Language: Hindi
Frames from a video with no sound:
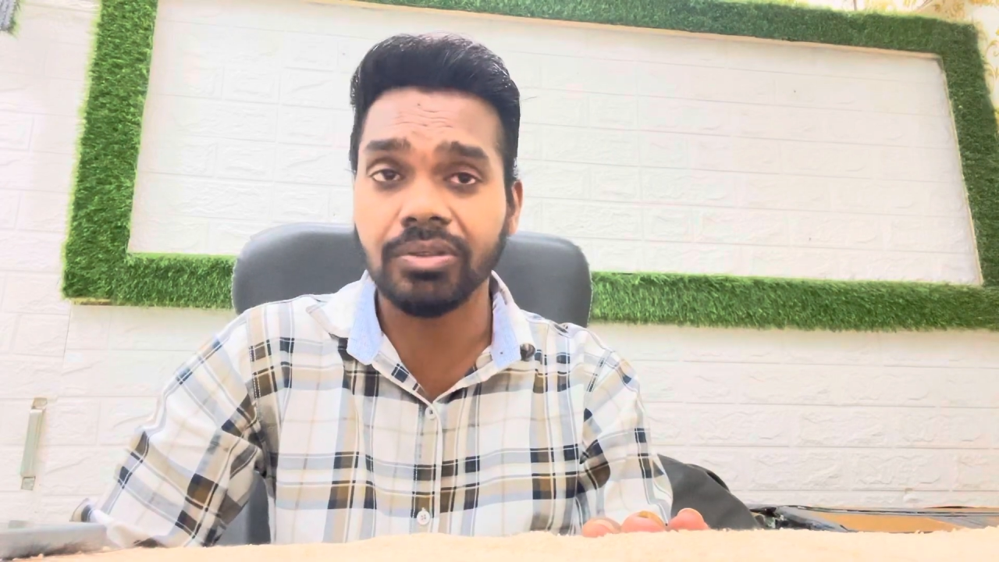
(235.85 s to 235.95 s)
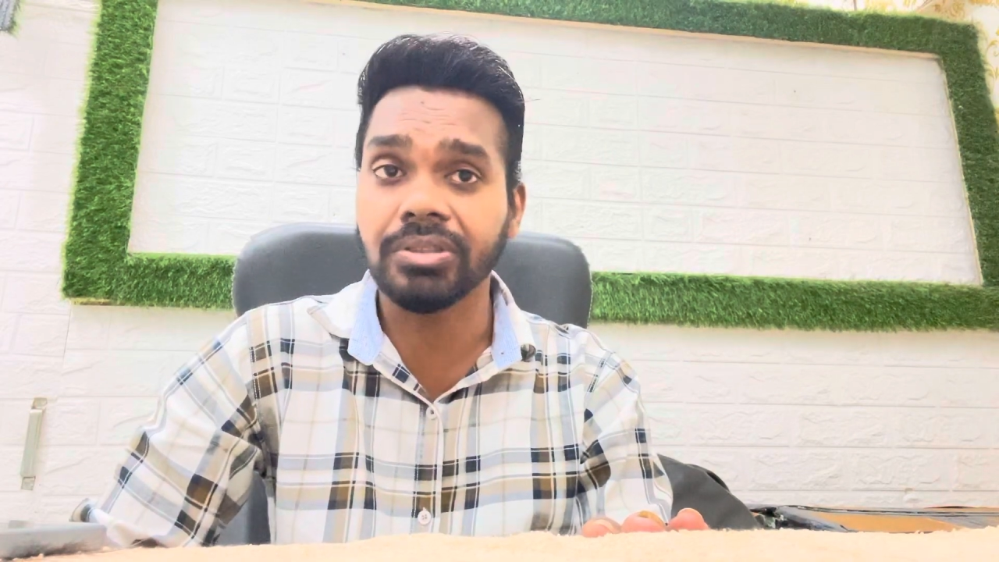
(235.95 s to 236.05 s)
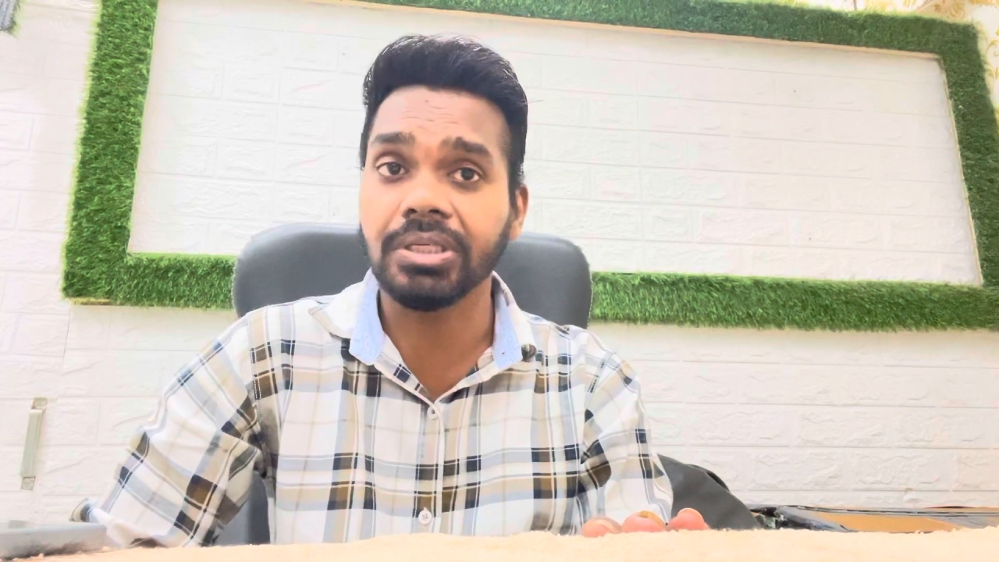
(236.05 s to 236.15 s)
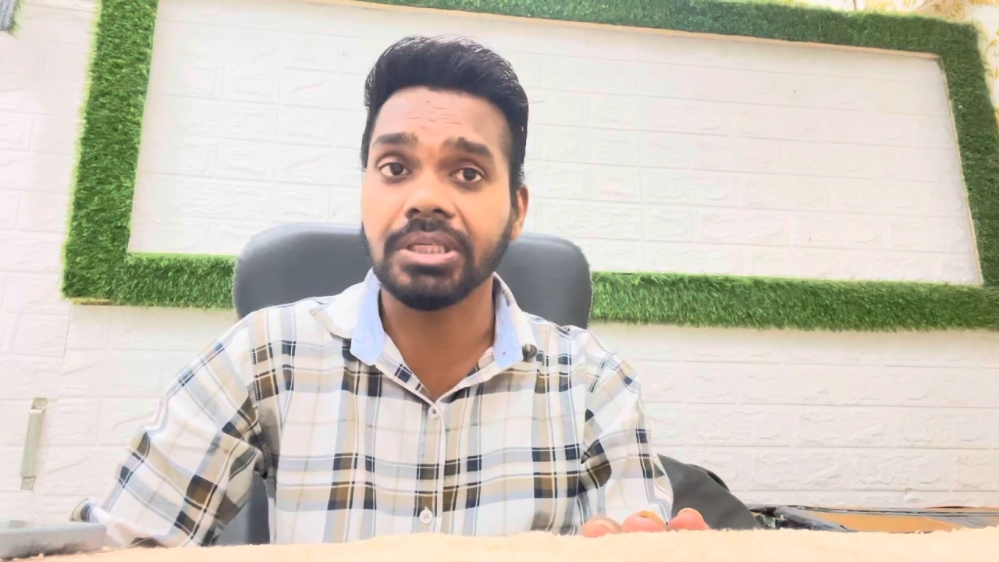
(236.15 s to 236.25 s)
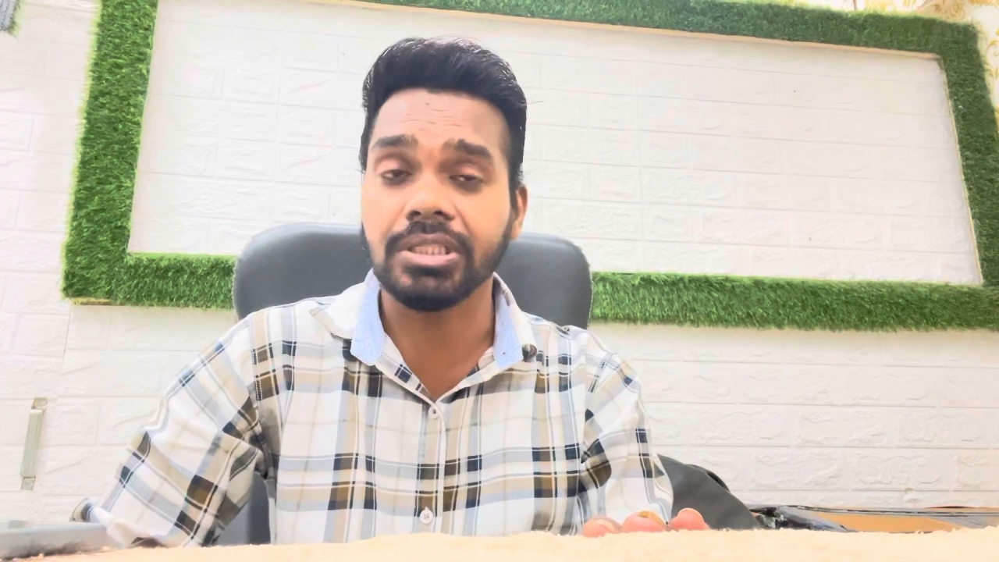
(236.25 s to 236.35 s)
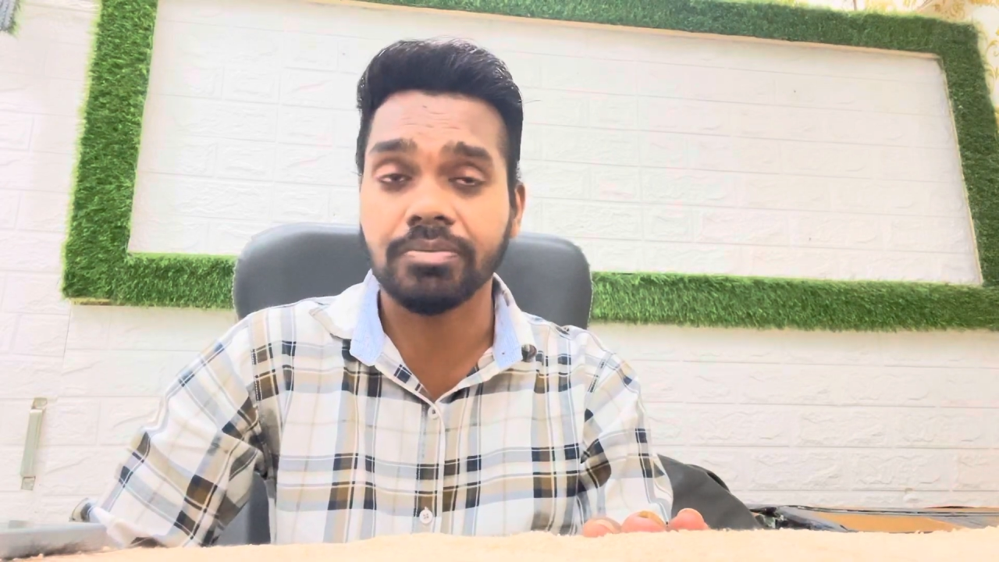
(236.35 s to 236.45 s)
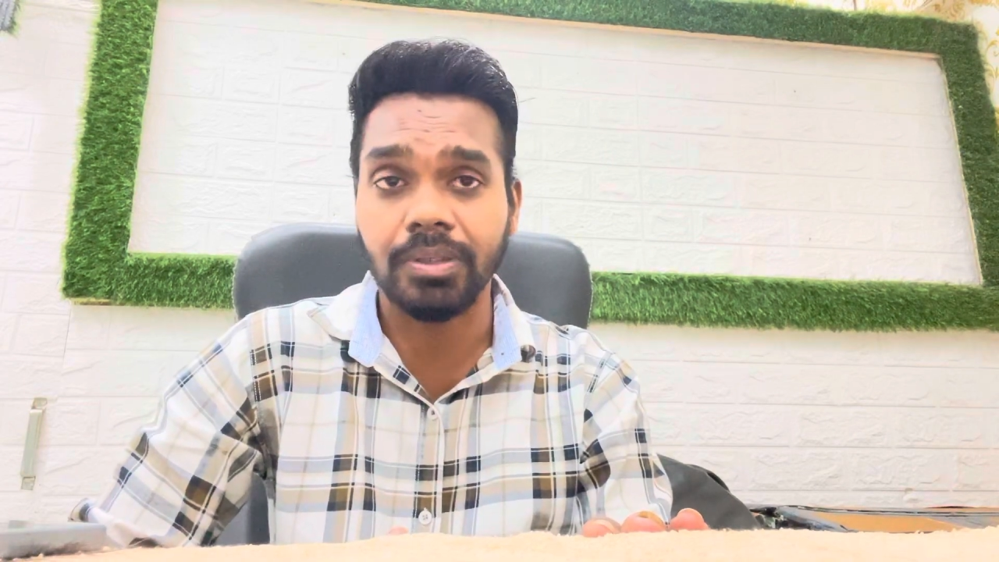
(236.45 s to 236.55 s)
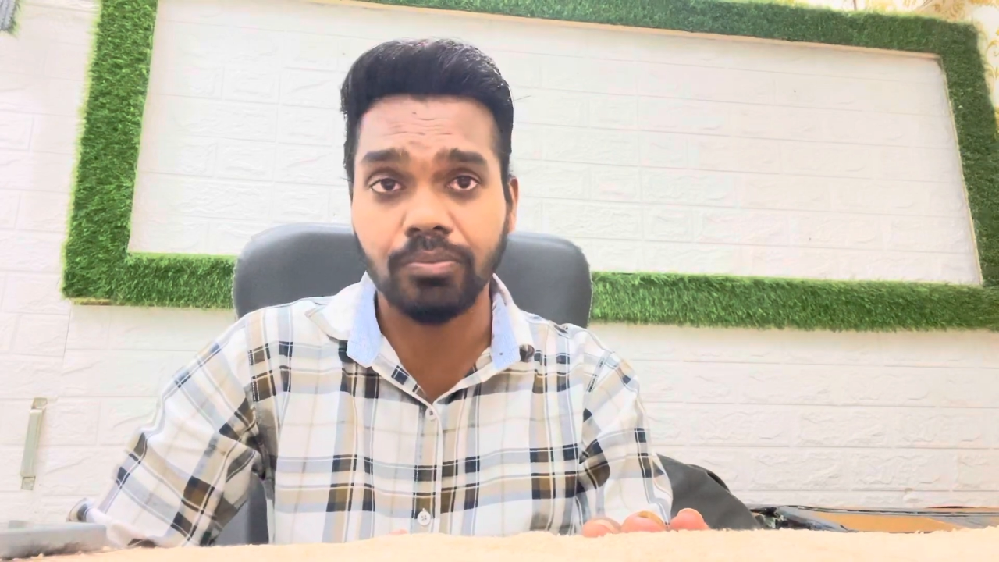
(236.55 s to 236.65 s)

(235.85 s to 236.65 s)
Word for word: उनकी किस्मत